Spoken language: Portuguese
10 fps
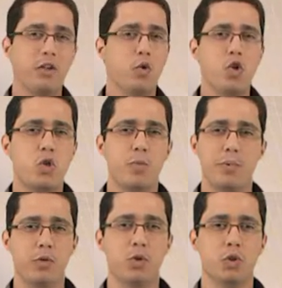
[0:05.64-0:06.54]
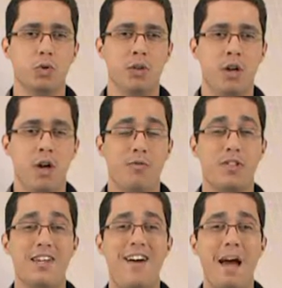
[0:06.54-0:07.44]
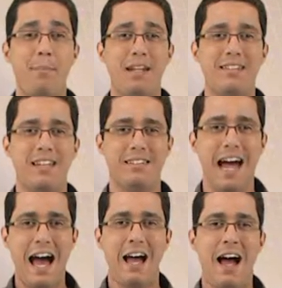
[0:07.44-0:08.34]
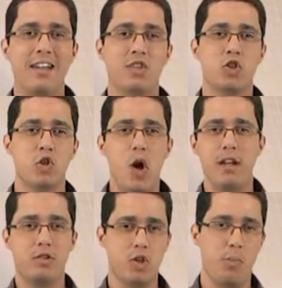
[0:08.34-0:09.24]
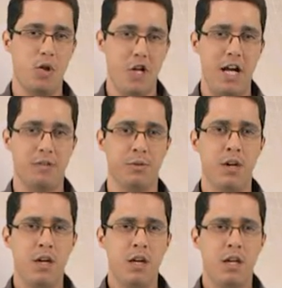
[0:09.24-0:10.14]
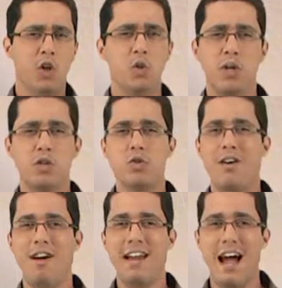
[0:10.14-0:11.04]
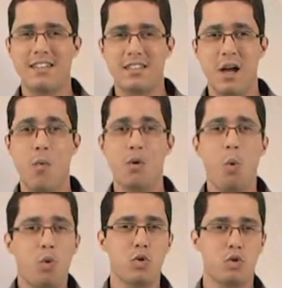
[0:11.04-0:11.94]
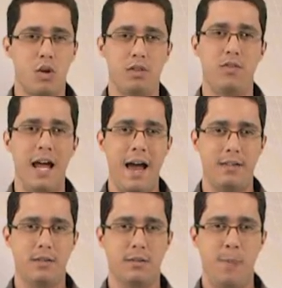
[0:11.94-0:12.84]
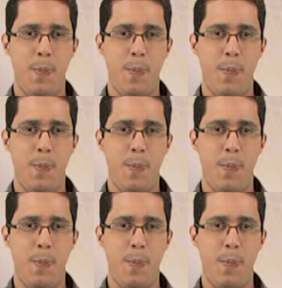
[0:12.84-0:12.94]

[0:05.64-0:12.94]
e último produto, você vai apresentar a história do seu projeto, incluindo sua avaliação e conclusões finais.